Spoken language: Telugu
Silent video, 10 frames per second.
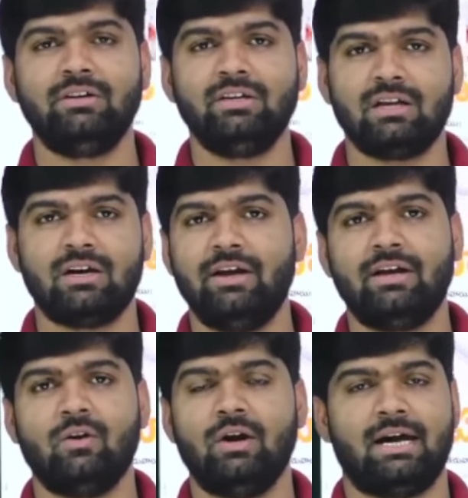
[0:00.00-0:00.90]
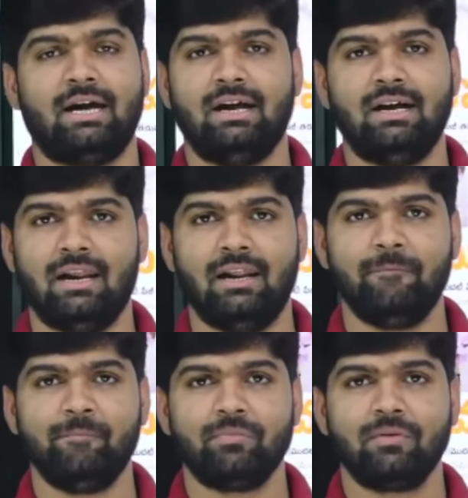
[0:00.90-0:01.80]
విచిత్ర వైఖరో నాకు అర్థం కాలే
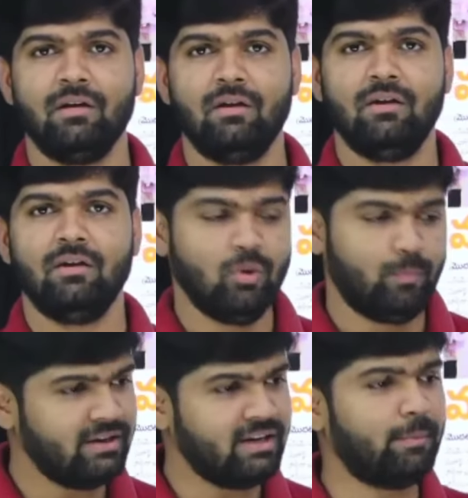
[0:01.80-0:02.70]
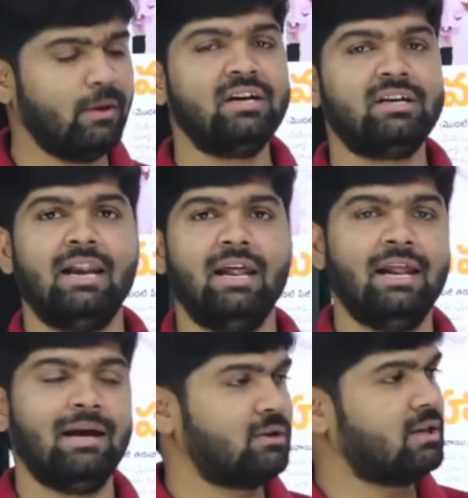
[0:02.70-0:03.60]
నువ్వు బీజేపీని తిట్టాలి
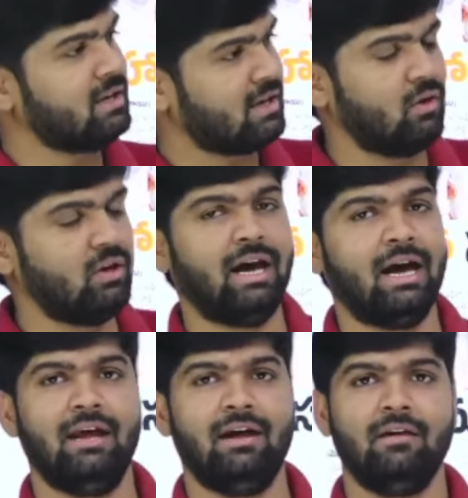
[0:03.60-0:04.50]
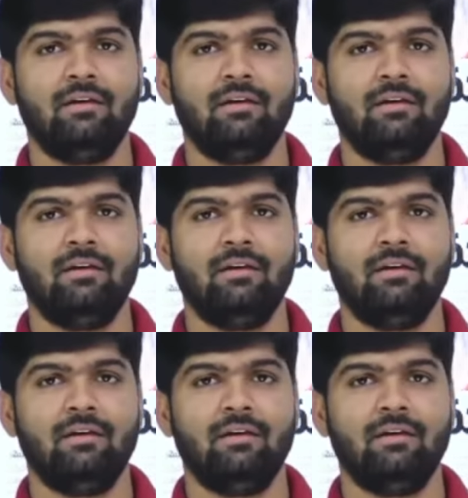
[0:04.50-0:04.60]
లేకపోతే ఇంకేదో చేయాలి